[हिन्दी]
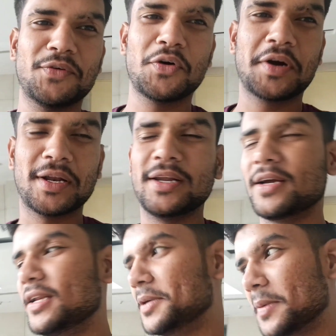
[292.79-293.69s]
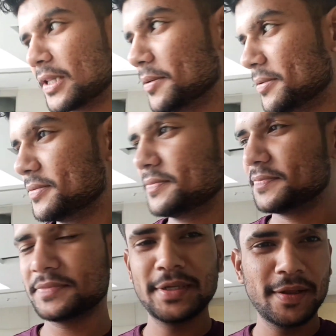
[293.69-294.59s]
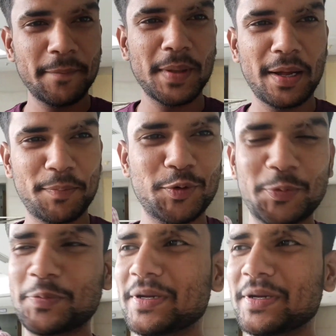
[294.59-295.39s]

वॉक करने के लिए मतलब आपको